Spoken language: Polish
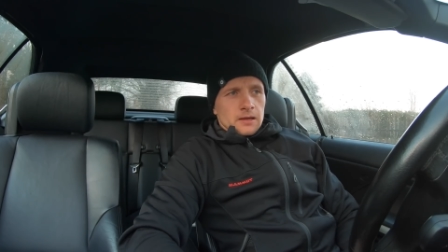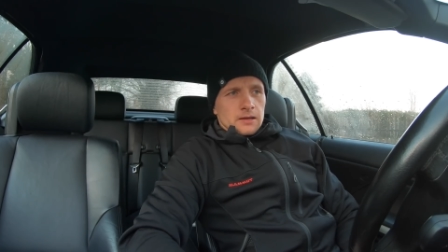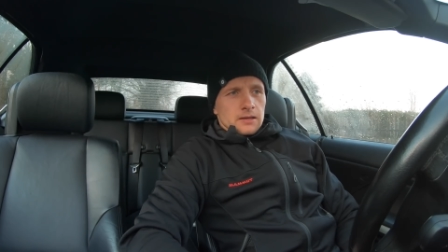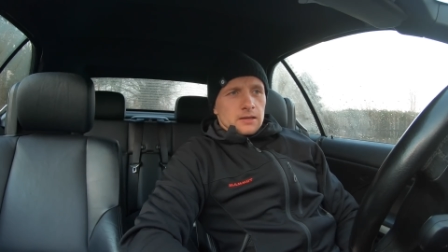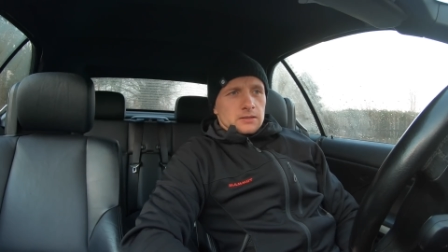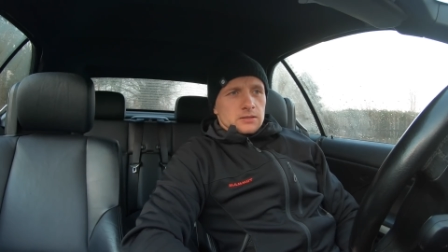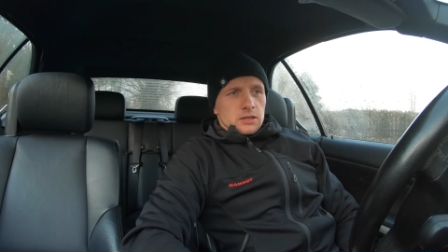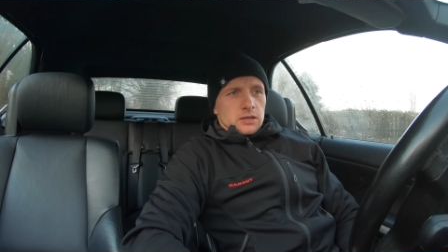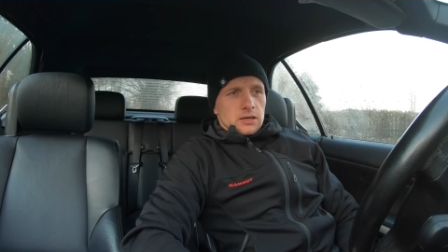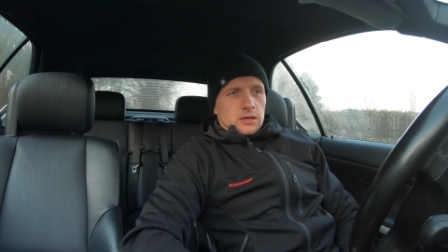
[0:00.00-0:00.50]

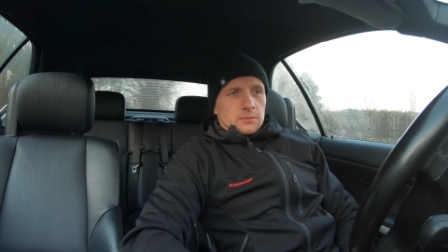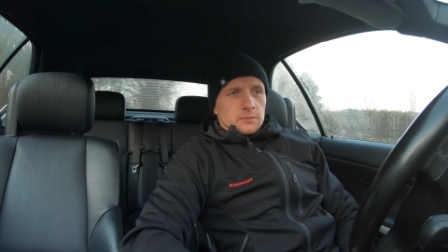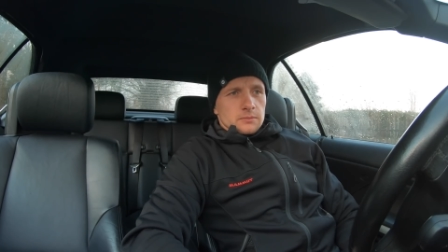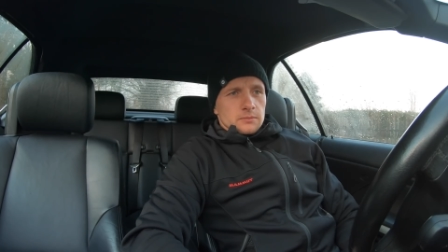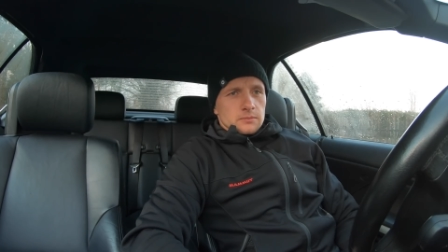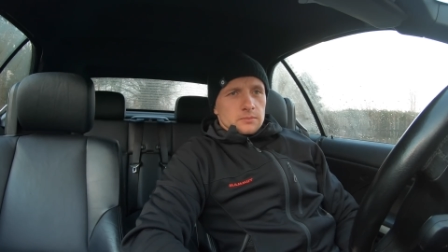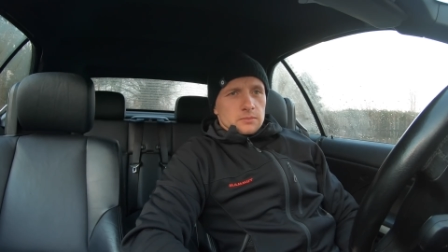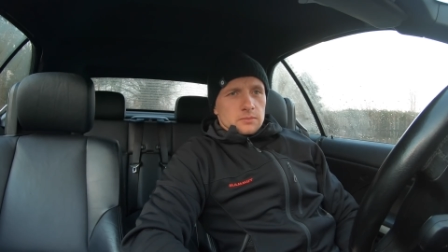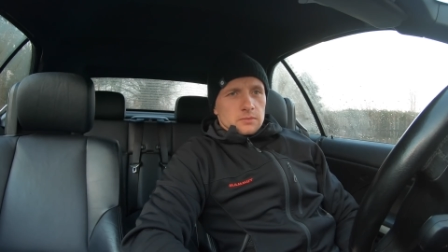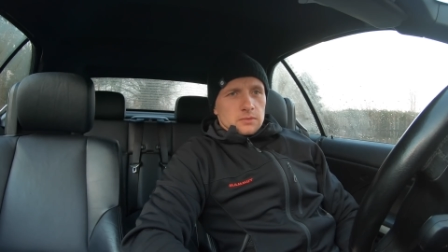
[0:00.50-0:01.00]
Ja
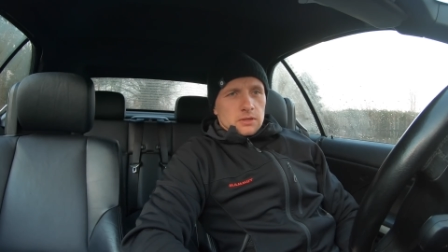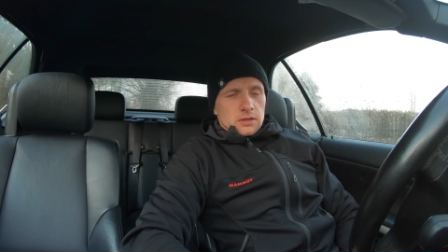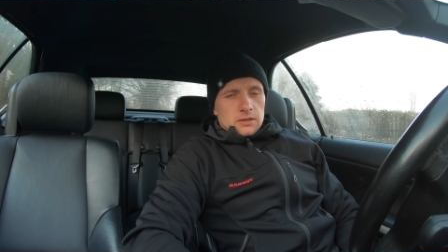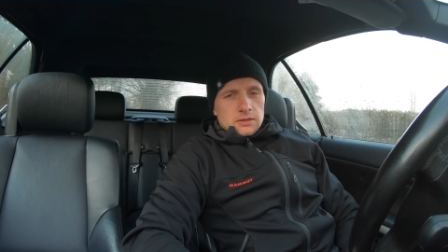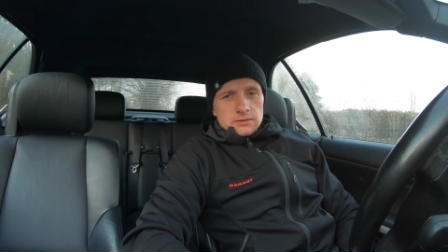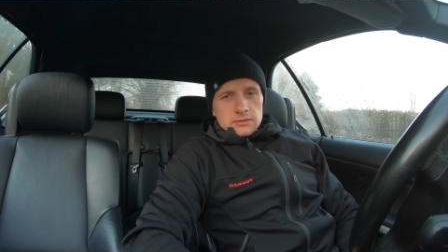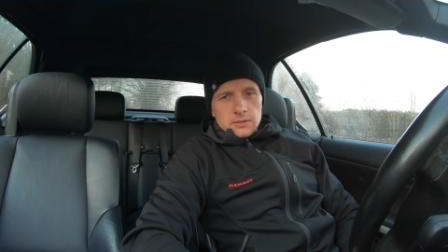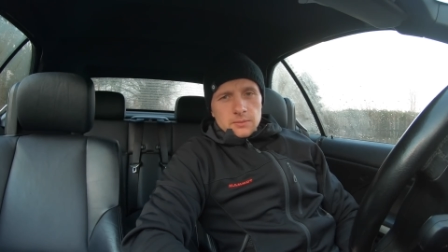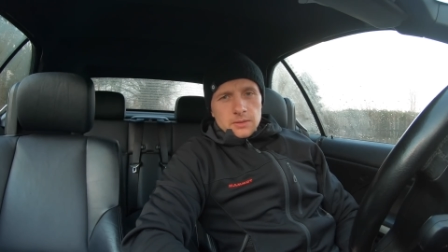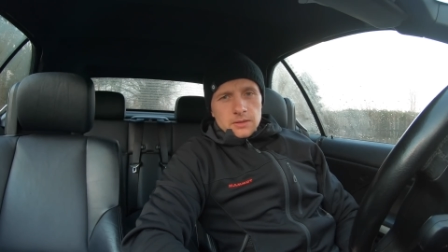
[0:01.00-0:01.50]
czekam
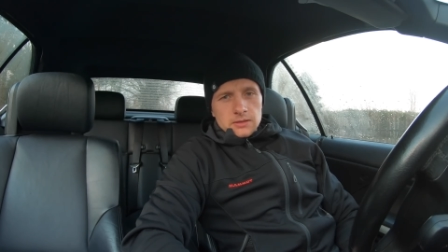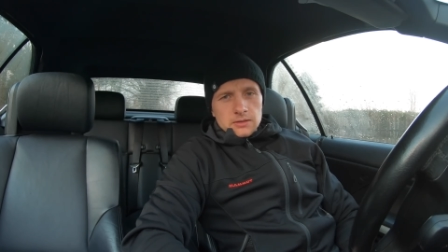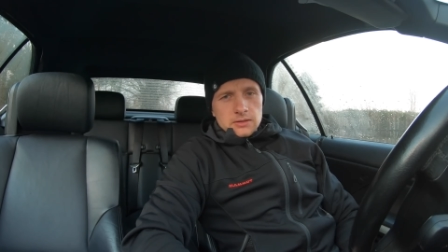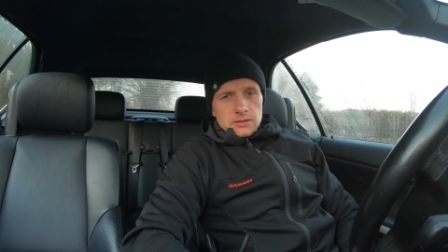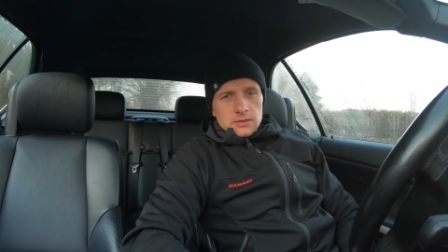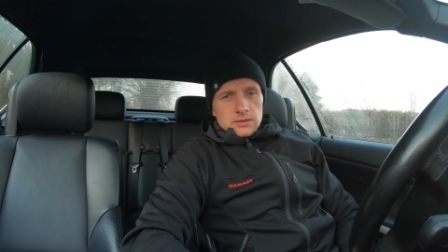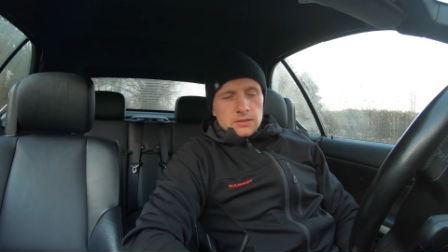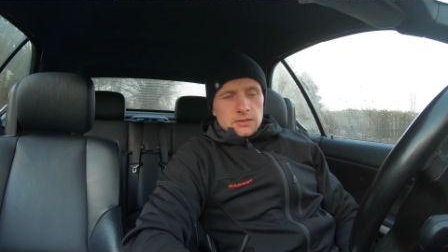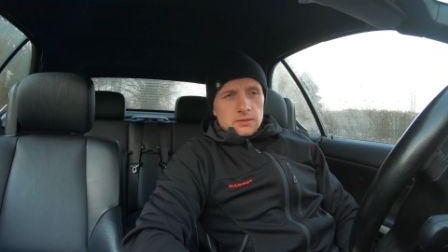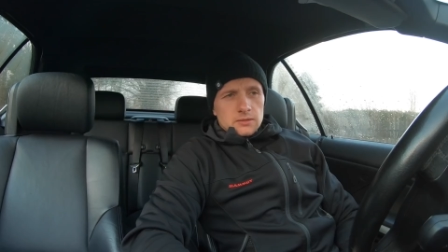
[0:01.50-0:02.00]
teraz na
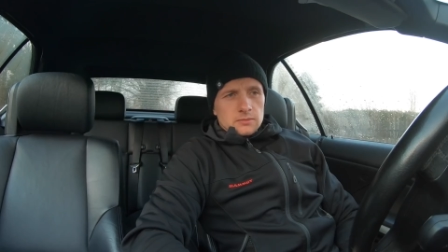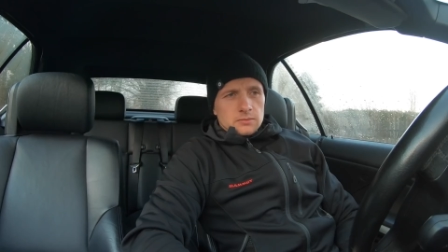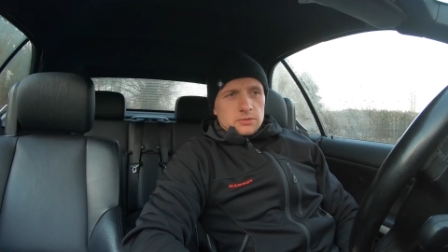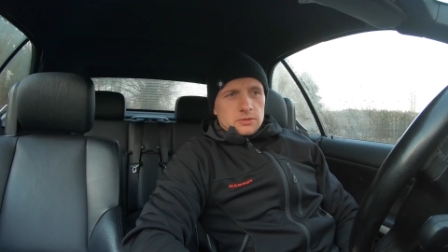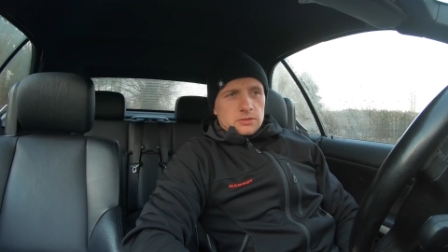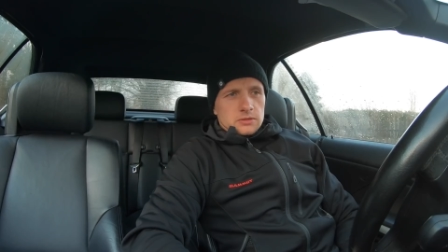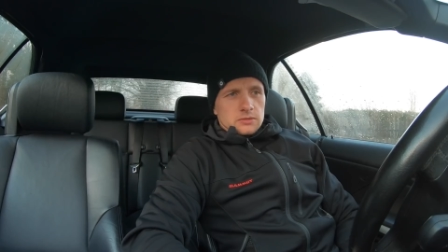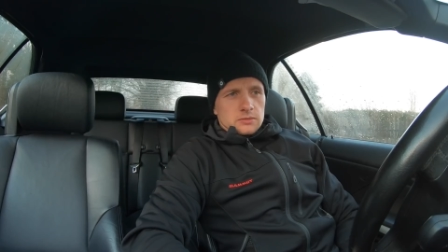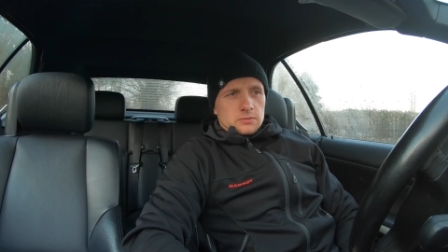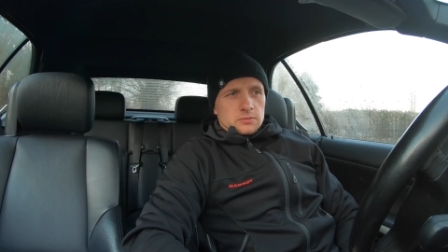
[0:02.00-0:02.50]
Martę,
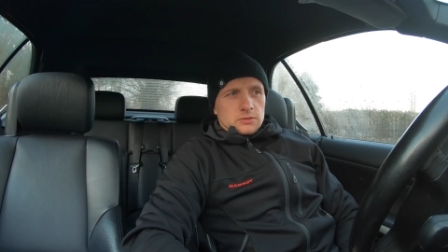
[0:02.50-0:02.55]
Przy,